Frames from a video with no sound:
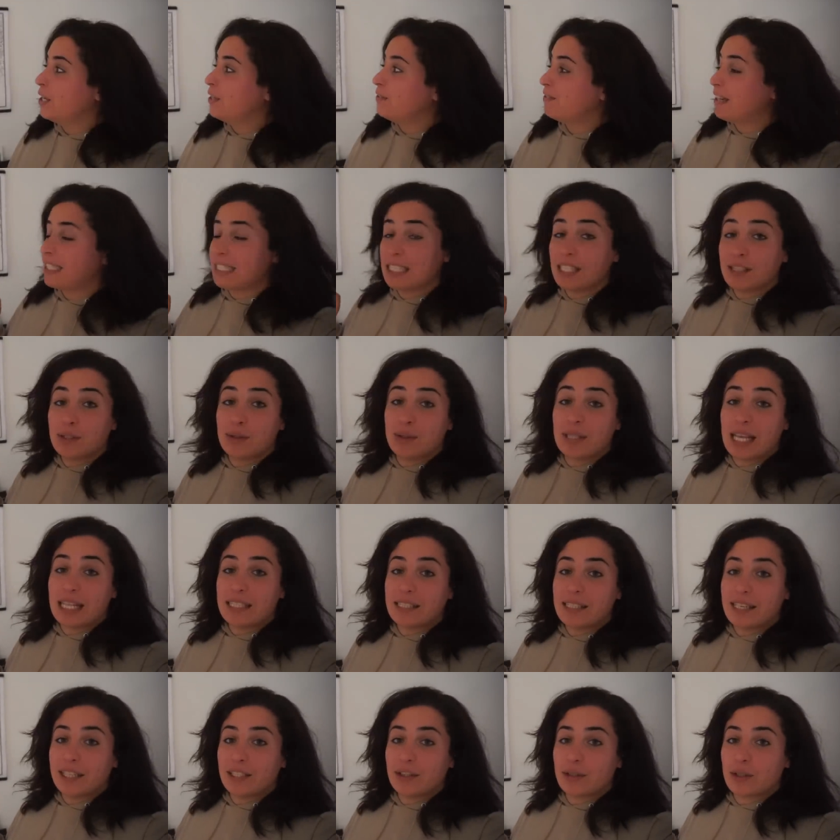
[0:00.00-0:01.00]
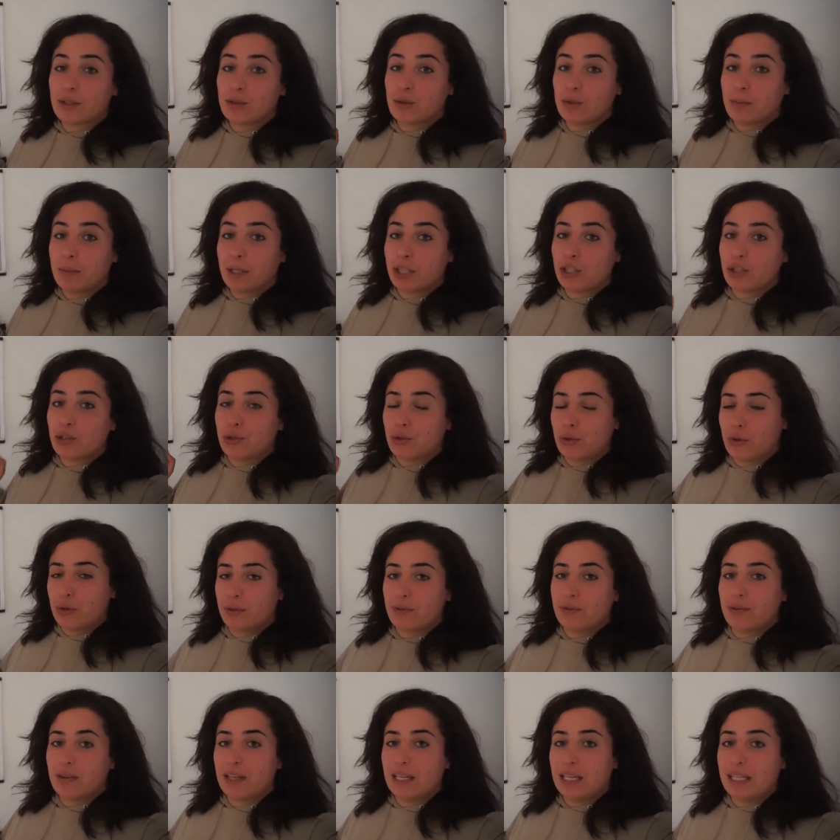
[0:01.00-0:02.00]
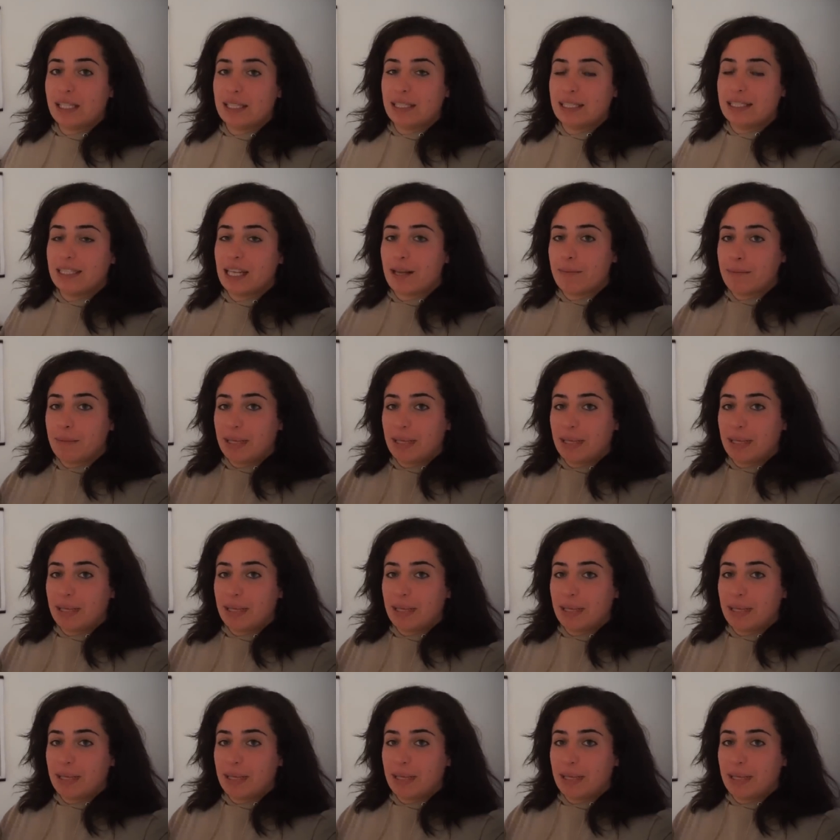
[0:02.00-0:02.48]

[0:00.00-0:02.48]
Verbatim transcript: Was ich zusätzlich noch super schön finde, ist dieser